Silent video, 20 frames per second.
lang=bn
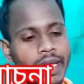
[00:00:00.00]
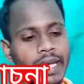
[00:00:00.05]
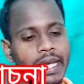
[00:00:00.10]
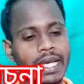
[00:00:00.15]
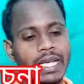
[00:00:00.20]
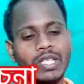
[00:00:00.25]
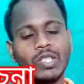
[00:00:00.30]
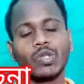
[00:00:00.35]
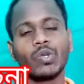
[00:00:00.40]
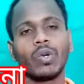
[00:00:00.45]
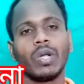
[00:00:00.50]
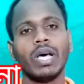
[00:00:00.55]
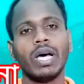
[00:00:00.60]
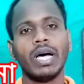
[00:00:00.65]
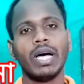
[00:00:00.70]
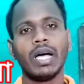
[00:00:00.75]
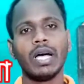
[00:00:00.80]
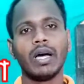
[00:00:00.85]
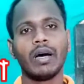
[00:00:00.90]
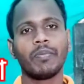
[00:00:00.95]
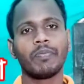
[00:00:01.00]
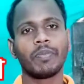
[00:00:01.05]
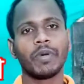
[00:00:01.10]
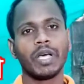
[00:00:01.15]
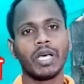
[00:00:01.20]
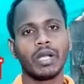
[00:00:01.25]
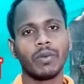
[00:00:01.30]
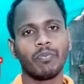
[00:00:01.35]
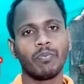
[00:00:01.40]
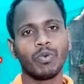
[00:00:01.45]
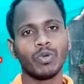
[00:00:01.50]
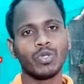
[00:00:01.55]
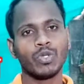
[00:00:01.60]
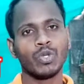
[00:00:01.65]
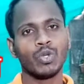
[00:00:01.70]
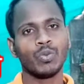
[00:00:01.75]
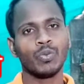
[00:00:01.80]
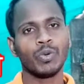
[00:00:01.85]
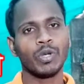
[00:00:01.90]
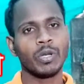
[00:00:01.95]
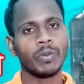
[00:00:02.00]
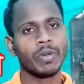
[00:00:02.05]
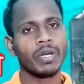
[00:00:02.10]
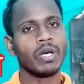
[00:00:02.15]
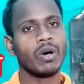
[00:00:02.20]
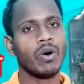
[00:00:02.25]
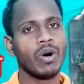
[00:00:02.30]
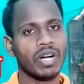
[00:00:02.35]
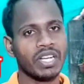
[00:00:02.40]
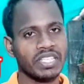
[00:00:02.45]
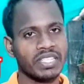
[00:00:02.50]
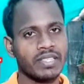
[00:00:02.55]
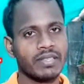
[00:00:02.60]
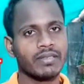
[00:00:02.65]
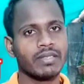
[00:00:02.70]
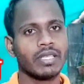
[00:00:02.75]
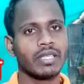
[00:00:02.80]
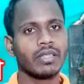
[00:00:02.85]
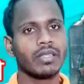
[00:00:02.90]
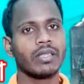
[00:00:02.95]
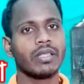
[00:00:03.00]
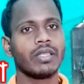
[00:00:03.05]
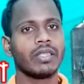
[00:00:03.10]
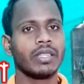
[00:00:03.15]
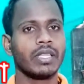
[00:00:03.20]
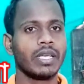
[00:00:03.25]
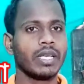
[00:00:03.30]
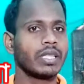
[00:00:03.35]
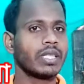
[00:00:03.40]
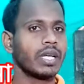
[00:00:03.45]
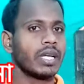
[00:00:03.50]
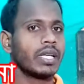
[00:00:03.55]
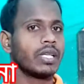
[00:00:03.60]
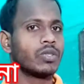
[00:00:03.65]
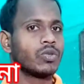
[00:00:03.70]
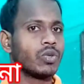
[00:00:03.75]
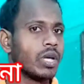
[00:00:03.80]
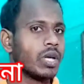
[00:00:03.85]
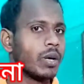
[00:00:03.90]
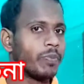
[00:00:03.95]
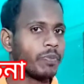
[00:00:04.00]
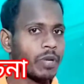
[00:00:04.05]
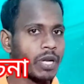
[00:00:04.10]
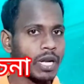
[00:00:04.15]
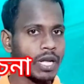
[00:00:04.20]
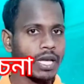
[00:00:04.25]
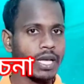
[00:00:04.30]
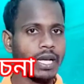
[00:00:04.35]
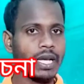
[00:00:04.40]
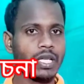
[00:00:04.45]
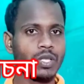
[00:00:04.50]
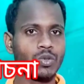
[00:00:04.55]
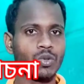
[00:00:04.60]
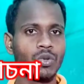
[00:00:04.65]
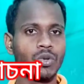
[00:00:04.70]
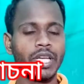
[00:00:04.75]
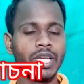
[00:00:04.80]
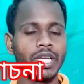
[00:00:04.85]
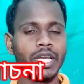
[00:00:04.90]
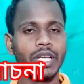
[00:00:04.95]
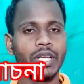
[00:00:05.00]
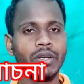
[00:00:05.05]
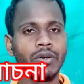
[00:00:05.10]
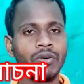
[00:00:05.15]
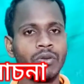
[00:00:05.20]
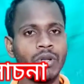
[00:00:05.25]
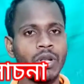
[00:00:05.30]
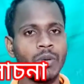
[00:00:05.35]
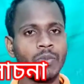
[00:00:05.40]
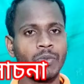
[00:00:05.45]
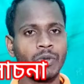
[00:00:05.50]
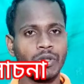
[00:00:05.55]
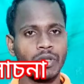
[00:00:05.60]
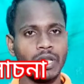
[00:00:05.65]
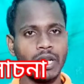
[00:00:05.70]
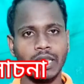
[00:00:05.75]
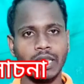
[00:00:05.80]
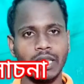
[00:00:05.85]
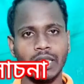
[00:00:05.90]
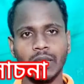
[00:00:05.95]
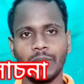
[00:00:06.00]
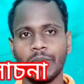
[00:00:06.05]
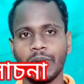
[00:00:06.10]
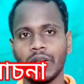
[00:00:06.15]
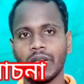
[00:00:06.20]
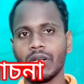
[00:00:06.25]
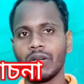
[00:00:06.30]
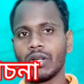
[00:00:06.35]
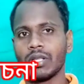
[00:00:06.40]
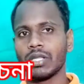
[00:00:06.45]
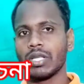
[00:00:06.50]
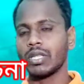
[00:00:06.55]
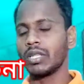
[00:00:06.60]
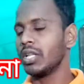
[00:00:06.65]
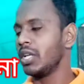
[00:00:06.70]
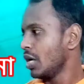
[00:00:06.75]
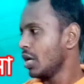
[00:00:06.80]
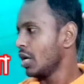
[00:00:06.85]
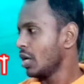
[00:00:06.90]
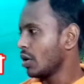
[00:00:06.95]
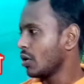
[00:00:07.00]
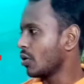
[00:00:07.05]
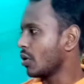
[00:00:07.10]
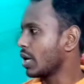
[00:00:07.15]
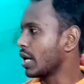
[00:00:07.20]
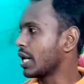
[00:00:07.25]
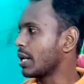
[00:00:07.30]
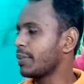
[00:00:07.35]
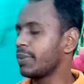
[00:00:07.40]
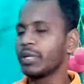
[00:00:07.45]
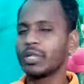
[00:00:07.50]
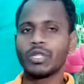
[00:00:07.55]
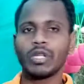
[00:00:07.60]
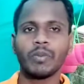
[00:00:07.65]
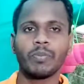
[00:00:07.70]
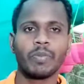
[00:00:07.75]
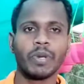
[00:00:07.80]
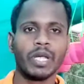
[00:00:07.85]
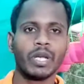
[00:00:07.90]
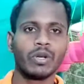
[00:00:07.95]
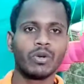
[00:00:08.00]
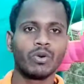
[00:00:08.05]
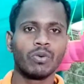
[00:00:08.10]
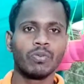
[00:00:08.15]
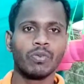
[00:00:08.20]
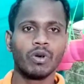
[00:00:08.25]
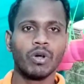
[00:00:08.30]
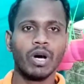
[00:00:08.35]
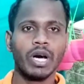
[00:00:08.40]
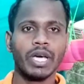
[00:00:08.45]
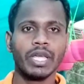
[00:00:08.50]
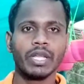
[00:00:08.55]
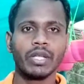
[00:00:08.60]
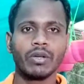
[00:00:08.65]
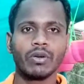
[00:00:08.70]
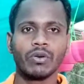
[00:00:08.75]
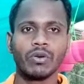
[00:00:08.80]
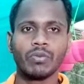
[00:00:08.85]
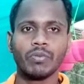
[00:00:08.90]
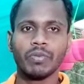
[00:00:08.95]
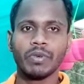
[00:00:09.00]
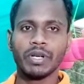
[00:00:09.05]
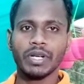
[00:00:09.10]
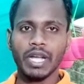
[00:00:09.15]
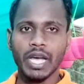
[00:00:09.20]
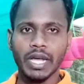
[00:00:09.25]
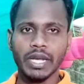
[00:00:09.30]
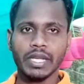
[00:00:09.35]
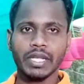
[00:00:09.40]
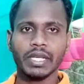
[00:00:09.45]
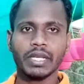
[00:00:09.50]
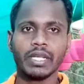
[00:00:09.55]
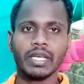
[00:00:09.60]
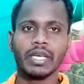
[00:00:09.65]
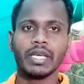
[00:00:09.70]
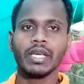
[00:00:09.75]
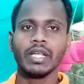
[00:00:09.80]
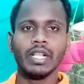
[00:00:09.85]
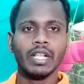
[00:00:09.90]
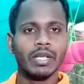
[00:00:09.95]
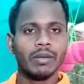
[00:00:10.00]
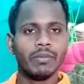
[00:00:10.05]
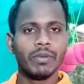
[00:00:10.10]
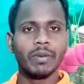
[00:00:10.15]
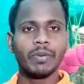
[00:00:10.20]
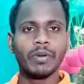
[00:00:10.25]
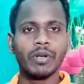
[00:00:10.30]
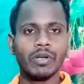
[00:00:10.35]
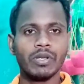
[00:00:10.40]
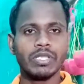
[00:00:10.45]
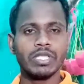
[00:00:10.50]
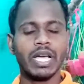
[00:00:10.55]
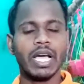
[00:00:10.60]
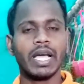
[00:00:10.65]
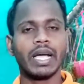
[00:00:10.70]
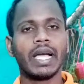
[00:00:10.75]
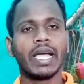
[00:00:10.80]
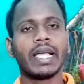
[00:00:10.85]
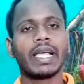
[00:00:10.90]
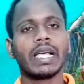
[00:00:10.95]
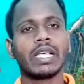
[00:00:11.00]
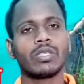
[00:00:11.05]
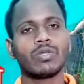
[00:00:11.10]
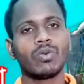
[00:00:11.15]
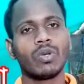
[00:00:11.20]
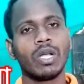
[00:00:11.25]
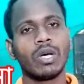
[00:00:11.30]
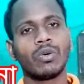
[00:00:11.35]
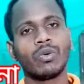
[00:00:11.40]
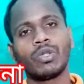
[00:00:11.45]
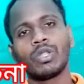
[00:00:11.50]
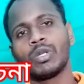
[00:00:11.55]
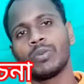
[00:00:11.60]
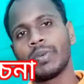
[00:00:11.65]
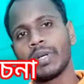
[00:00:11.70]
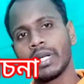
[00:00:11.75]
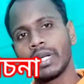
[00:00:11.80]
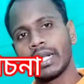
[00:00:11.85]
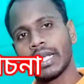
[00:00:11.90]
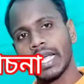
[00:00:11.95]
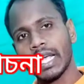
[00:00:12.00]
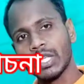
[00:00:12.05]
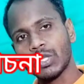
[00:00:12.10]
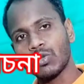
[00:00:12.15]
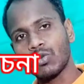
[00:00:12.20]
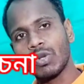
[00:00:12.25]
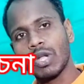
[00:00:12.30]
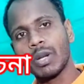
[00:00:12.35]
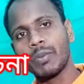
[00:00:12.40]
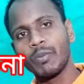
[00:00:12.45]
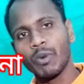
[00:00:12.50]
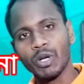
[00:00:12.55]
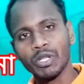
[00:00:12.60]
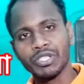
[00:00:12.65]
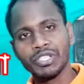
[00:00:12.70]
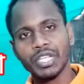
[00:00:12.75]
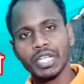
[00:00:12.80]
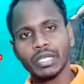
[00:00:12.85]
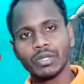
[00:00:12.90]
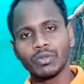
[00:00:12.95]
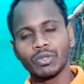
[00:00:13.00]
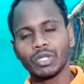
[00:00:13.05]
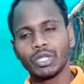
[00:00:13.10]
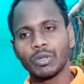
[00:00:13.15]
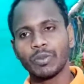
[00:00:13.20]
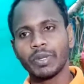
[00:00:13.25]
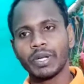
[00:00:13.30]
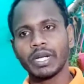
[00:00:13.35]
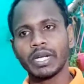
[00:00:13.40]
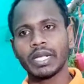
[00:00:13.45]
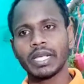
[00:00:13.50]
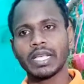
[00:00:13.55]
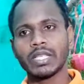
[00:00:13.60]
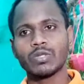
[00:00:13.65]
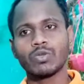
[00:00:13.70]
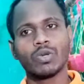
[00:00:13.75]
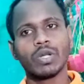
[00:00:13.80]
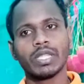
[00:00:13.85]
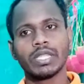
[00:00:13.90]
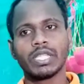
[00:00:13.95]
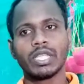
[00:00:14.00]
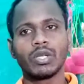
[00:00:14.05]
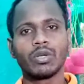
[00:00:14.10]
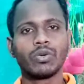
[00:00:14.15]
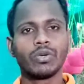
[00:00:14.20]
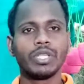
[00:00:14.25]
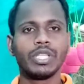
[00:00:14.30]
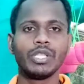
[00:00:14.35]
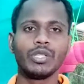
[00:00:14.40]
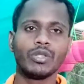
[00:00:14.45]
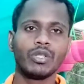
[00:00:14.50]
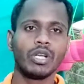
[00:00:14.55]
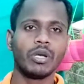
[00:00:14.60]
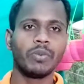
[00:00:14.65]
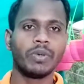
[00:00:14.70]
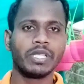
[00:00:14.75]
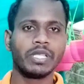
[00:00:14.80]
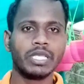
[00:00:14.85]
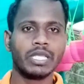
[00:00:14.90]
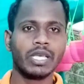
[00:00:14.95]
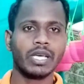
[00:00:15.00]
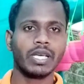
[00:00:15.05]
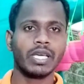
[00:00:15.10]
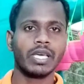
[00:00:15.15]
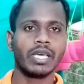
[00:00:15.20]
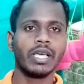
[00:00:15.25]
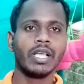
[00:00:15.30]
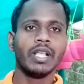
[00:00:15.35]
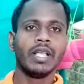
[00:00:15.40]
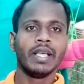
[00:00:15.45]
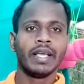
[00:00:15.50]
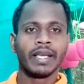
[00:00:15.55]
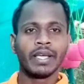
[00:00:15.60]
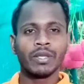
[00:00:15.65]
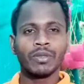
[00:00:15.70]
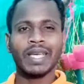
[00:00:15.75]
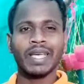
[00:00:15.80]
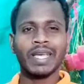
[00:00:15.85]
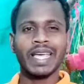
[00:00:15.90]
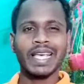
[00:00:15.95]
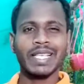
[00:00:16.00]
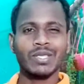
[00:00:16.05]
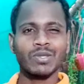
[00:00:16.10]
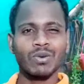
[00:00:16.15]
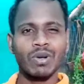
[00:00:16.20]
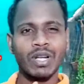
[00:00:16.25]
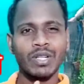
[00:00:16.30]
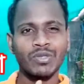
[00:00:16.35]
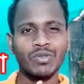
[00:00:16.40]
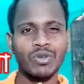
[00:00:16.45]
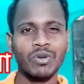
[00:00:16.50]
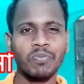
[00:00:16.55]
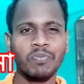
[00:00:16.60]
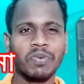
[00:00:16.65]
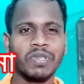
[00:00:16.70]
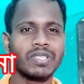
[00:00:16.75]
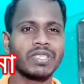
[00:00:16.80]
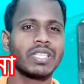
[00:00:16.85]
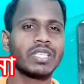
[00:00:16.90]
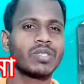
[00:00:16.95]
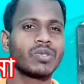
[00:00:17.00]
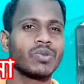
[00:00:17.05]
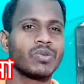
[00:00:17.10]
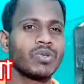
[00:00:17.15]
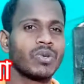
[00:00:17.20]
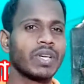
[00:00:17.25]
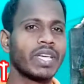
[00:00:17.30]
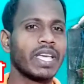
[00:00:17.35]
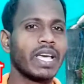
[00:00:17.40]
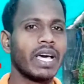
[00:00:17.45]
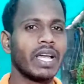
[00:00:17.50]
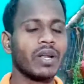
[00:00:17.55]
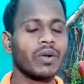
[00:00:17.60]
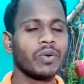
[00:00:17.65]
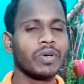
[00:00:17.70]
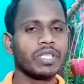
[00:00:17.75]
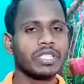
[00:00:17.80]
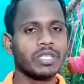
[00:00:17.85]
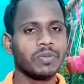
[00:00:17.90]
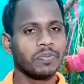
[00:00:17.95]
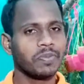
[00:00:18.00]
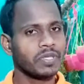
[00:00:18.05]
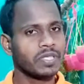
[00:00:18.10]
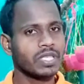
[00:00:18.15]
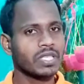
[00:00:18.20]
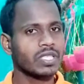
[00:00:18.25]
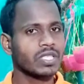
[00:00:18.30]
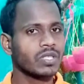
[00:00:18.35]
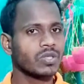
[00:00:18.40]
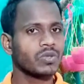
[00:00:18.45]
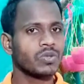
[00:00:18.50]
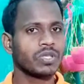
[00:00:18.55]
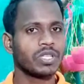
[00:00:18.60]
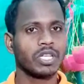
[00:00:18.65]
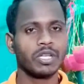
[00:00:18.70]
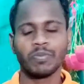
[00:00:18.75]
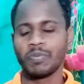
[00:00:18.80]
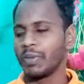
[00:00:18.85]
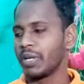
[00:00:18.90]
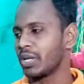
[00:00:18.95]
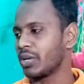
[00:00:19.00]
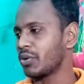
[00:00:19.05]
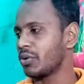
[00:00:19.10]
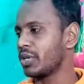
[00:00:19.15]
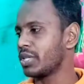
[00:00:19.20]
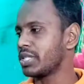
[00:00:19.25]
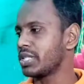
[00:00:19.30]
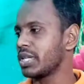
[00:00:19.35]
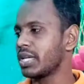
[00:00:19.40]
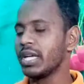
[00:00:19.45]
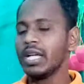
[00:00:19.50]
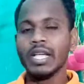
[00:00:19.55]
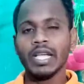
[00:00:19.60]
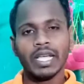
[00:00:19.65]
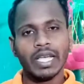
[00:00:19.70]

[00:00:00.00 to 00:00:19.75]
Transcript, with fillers: এই ক্যাসুলা আপনার প্রচুর পরিমাণে অক্সিজেন দিয়ে থাকে যদি আপনারা এই গাছগুলোকে ইনডোরের মধ্যে রাখতে পারেন অর্থাৎ ঘরের ভেতরে বেডরুম ডয়ারিং রুম ডাইনিংয়ে বিভিন্ন জায়গায় ক্যাসোলা করতে পারেন ক্যাসোলার বনসাই করতে পারেন ক্যাসোলা দীর্ঘদিন ধরে বেঁচে থাকে কিন্তু ক্যাসোলার জন্য বিশেষ কিছু কেয়ার রয়েছে বিশেষ কিছু ট্রিটমেন্ট রয়েছে